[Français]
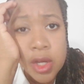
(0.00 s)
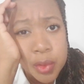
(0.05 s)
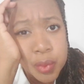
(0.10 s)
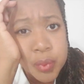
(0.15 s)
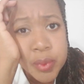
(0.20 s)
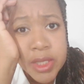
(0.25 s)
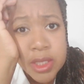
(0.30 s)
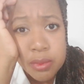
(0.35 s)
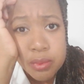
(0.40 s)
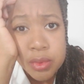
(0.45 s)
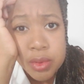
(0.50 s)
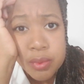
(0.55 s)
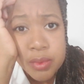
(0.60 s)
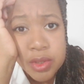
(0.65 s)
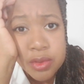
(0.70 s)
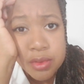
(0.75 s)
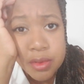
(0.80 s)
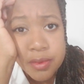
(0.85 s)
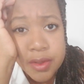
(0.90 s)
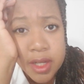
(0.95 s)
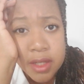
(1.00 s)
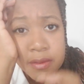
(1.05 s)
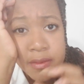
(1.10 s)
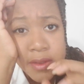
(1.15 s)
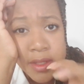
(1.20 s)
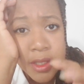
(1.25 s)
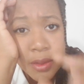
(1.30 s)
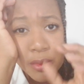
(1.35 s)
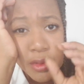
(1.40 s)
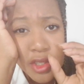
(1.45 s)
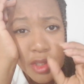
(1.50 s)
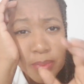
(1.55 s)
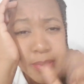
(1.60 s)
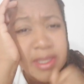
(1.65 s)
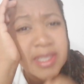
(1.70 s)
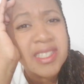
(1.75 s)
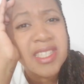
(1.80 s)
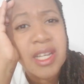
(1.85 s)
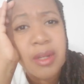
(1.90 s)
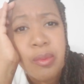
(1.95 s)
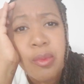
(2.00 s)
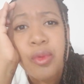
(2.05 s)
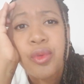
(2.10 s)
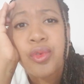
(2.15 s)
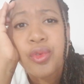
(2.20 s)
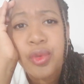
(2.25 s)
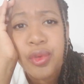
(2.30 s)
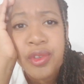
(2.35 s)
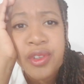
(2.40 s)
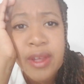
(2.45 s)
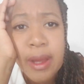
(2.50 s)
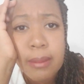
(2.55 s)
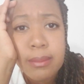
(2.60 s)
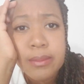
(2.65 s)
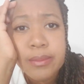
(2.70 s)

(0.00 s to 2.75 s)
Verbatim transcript: Oui, oui, oui, je vais faire une vidéo spécialement sur ça.